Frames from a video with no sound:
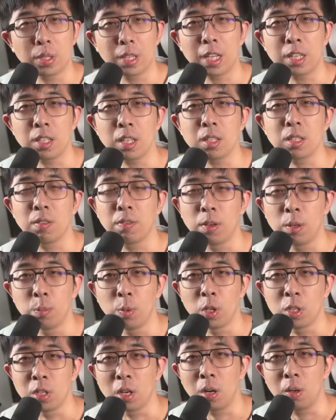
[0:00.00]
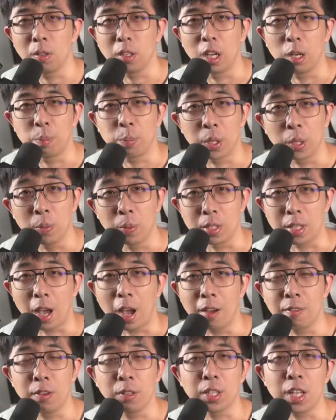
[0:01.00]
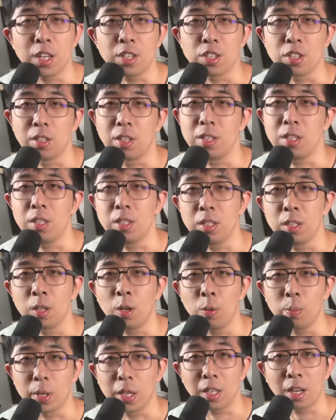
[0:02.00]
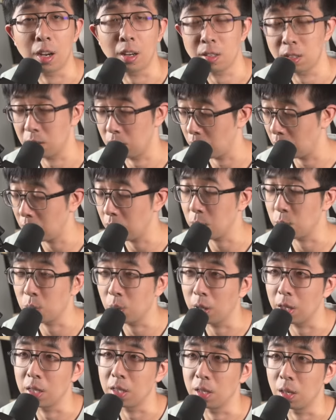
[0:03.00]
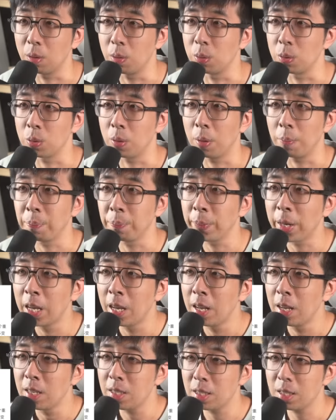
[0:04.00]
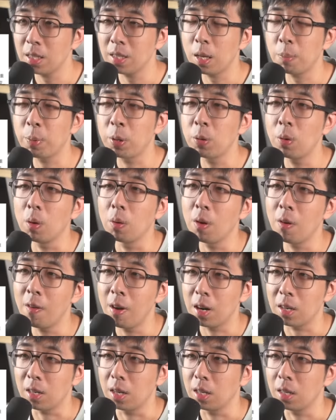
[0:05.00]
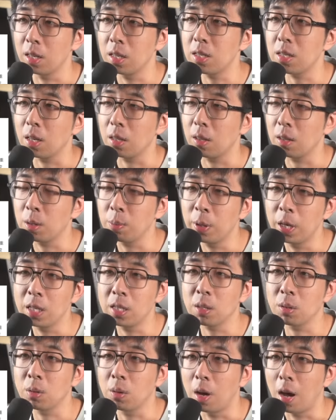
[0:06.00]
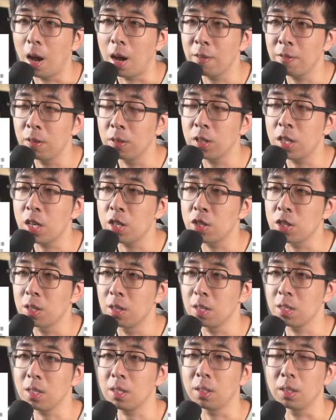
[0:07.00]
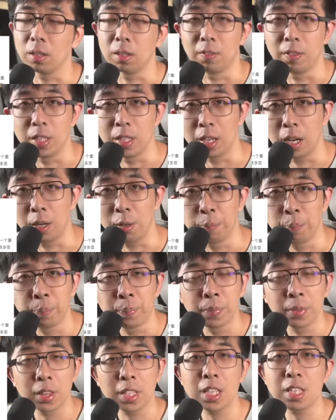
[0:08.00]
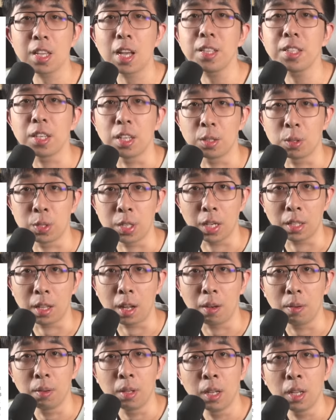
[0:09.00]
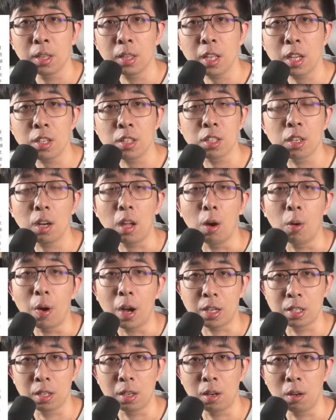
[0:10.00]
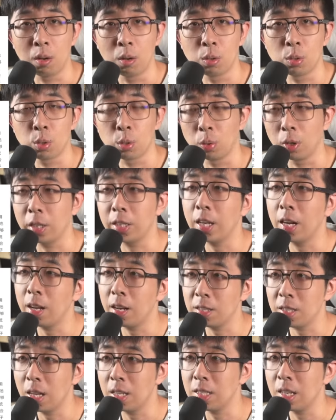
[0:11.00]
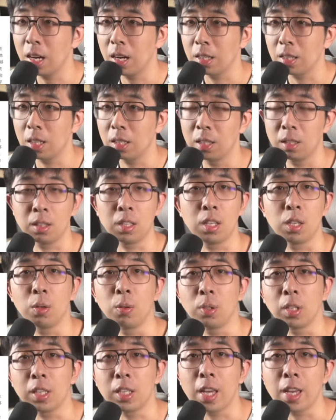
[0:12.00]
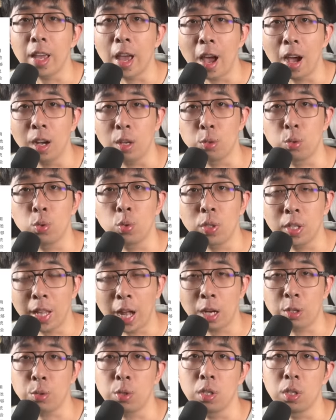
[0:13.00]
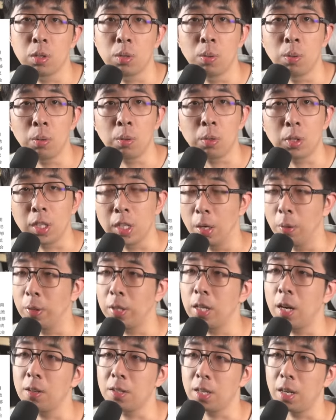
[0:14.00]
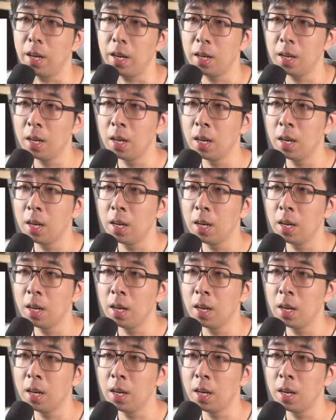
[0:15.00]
以在这次风波之后呢，苹果在 iPhone 电池的信息透明上是真的做了一些工作。现在在苹果官网上可以找到一篇叫做《iPhone 电池和性能》的文章，第三节就讲到，电池老化之后，除了电量下降，它能提供的电压和最大瞬时功率也会掉下来，